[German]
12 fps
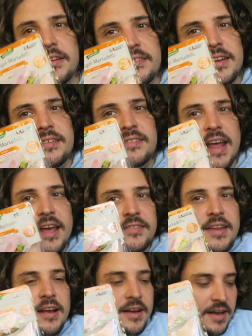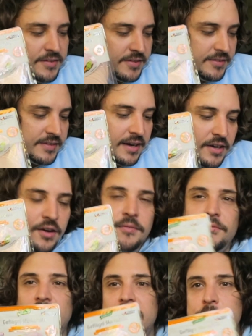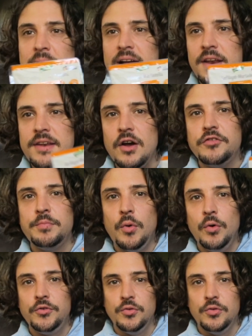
ist eine sehr, sehr krasse Sache, weil man kann die aufs Brot